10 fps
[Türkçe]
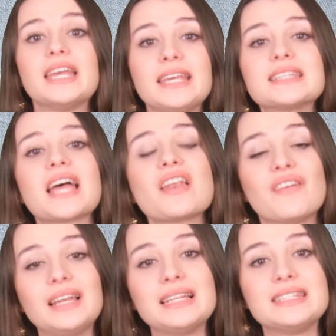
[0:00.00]
yazar
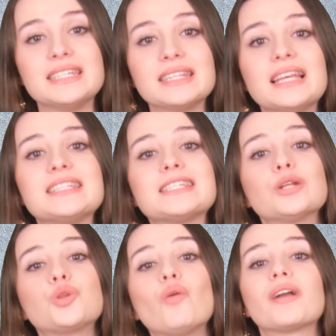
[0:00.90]
Valentin
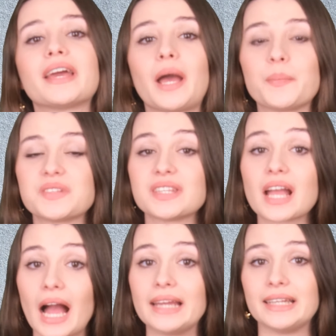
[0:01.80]
Silodovar'a yaptığı
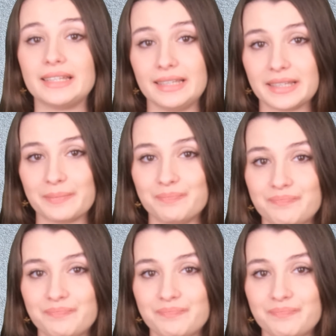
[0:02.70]
da kaydedildi.